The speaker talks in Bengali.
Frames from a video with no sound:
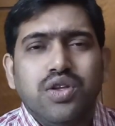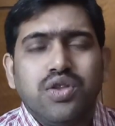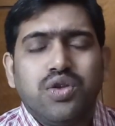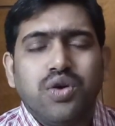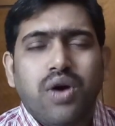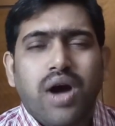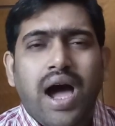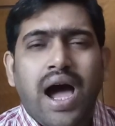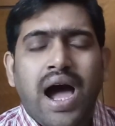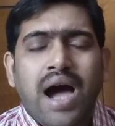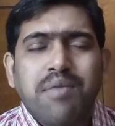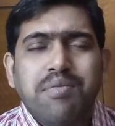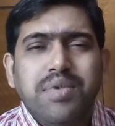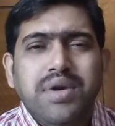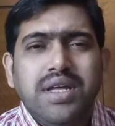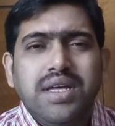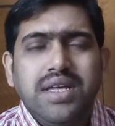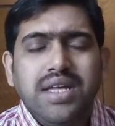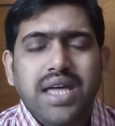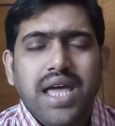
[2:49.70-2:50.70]
তো
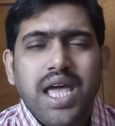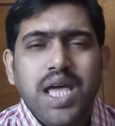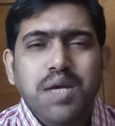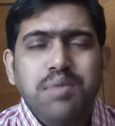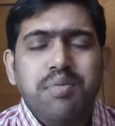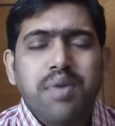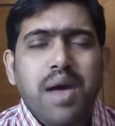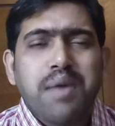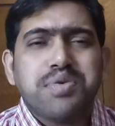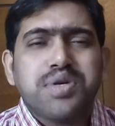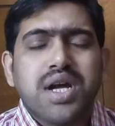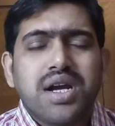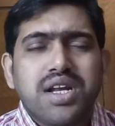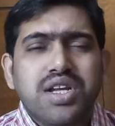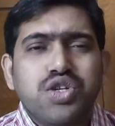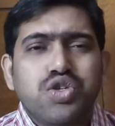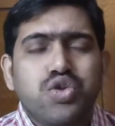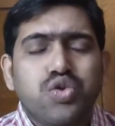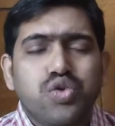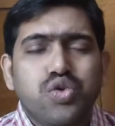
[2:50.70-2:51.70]
আপনি এই ব্যবসাটি
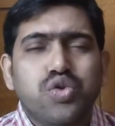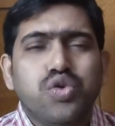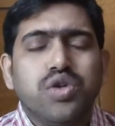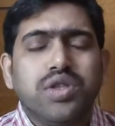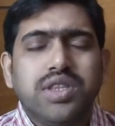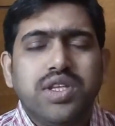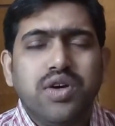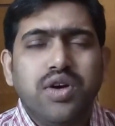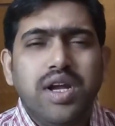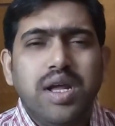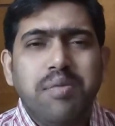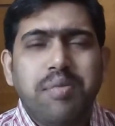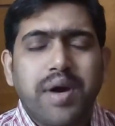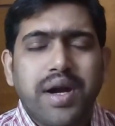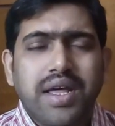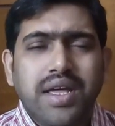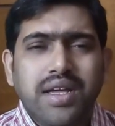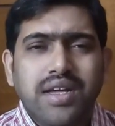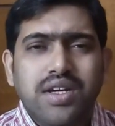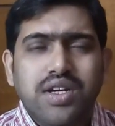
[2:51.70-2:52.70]
শুরু করতে হলে
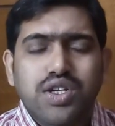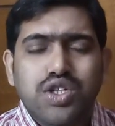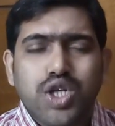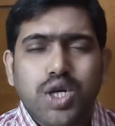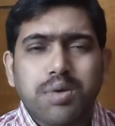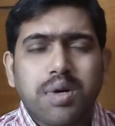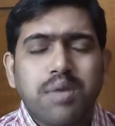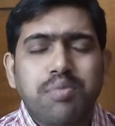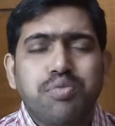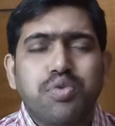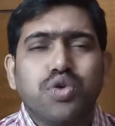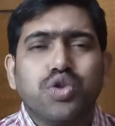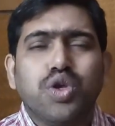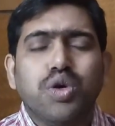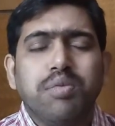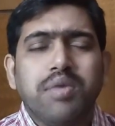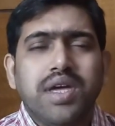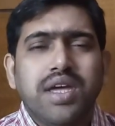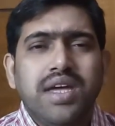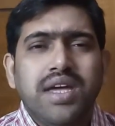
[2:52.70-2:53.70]
পারে সবার
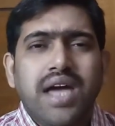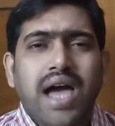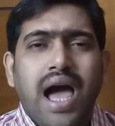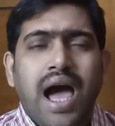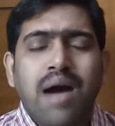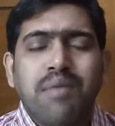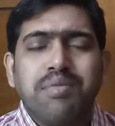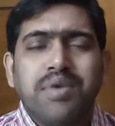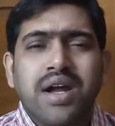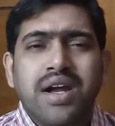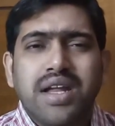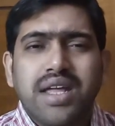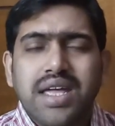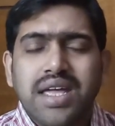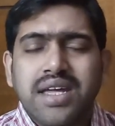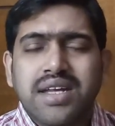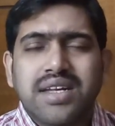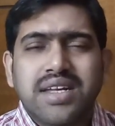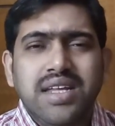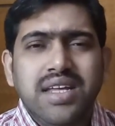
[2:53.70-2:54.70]
প্রথমে আপনার
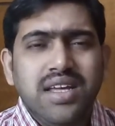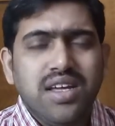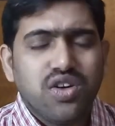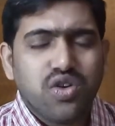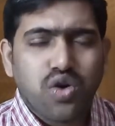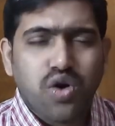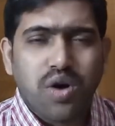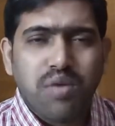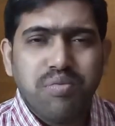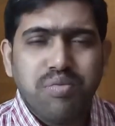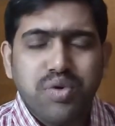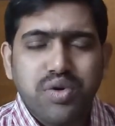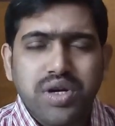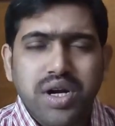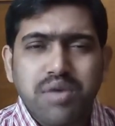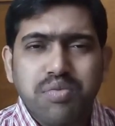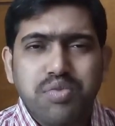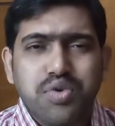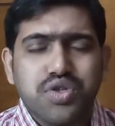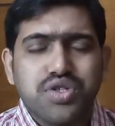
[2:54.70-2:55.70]
একটি
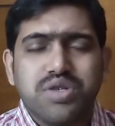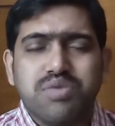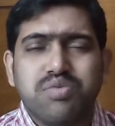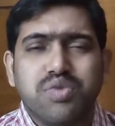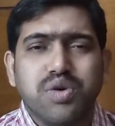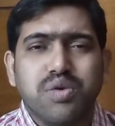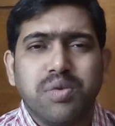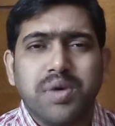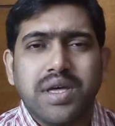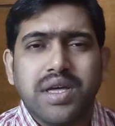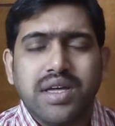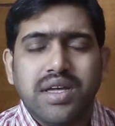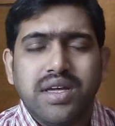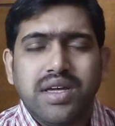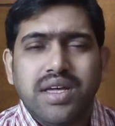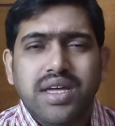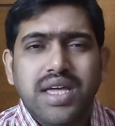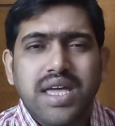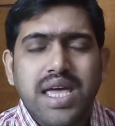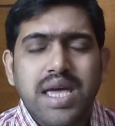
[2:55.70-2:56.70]
কম্পিউটার প্রয়োজন পড়বে
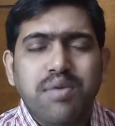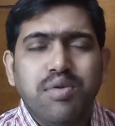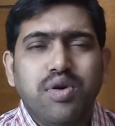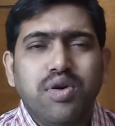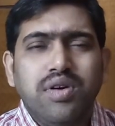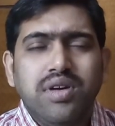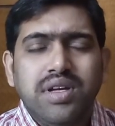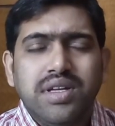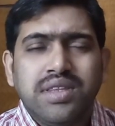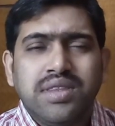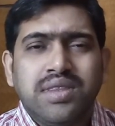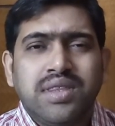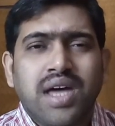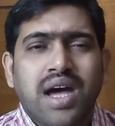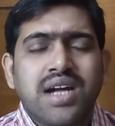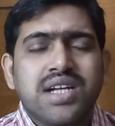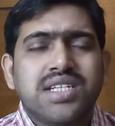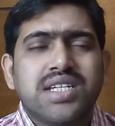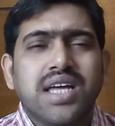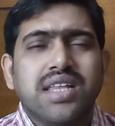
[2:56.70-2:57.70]
এবং
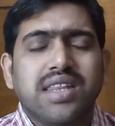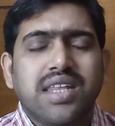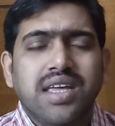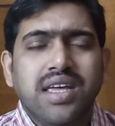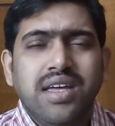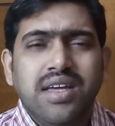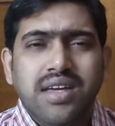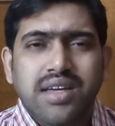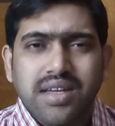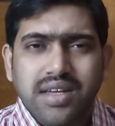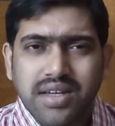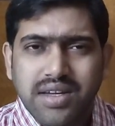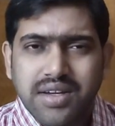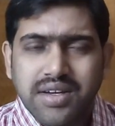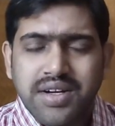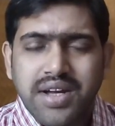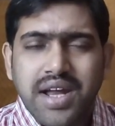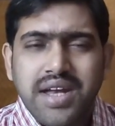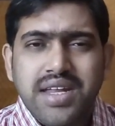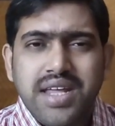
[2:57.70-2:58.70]
তার সাথে
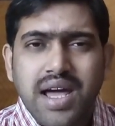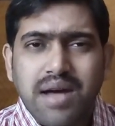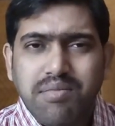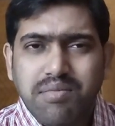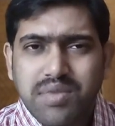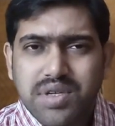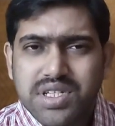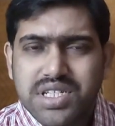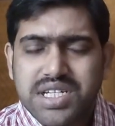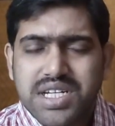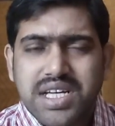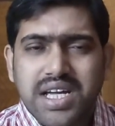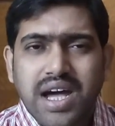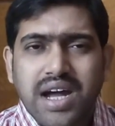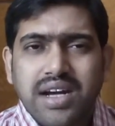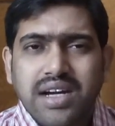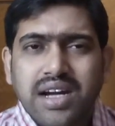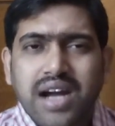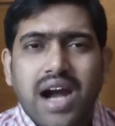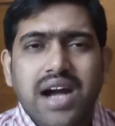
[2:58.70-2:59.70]
রেডিয়াম
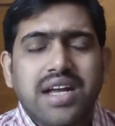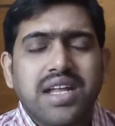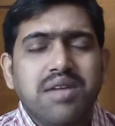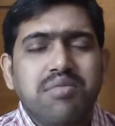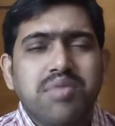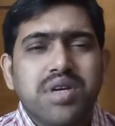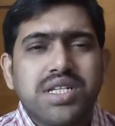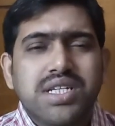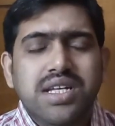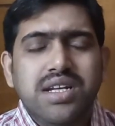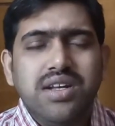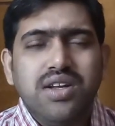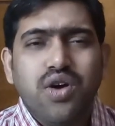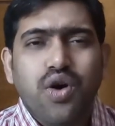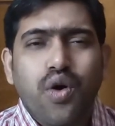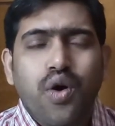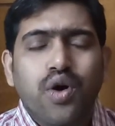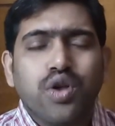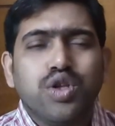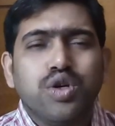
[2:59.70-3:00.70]
স্টিকার কাটিং মেশিন
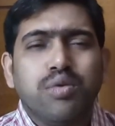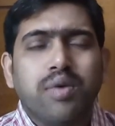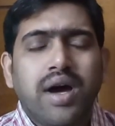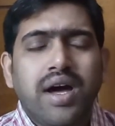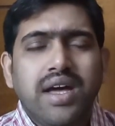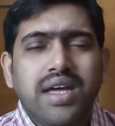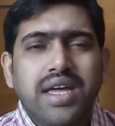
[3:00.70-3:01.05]
অথবা